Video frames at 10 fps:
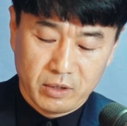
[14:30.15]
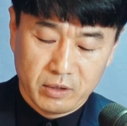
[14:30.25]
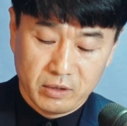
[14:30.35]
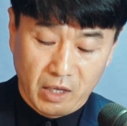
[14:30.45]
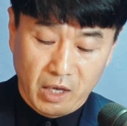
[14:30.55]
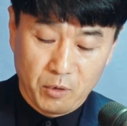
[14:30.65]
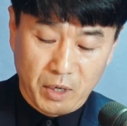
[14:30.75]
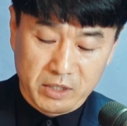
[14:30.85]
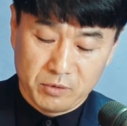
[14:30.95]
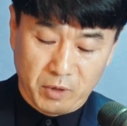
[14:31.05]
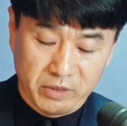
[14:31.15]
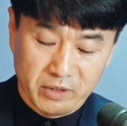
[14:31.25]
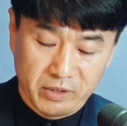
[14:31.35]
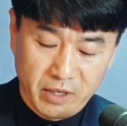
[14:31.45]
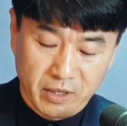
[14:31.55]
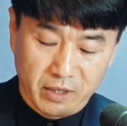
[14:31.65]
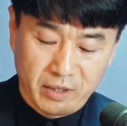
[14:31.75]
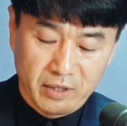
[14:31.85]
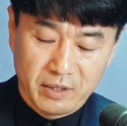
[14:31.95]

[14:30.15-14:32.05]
내게 왔는데